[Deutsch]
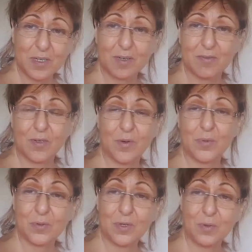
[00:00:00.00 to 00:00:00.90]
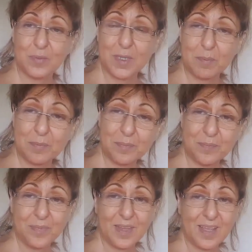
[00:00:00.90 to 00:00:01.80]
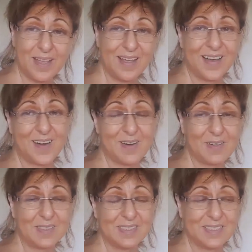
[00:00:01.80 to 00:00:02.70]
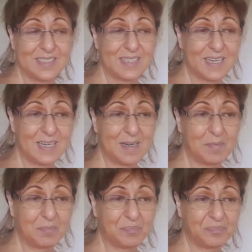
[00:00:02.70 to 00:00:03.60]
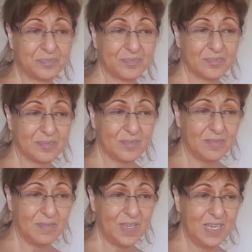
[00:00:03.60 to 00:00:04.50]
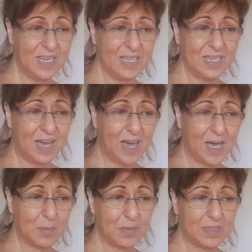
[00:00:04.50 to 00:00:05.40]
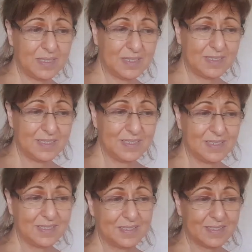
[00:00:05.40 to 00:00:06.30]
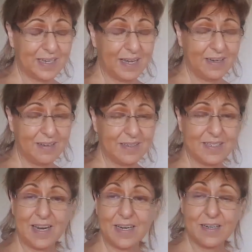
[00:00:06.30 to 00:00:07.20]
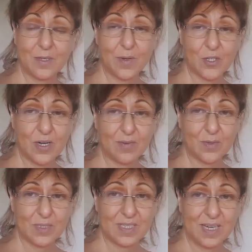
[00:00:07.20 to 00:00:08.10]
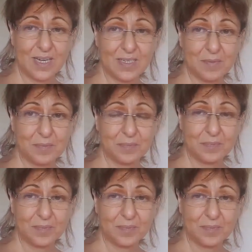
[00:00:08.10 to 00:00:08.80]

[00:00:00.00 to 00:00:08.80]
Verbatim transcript: fröhlich auf den Computer rumtippen. Und ähm, ich habe keine, ich leide nicht mehr an Schlaflosigkeit,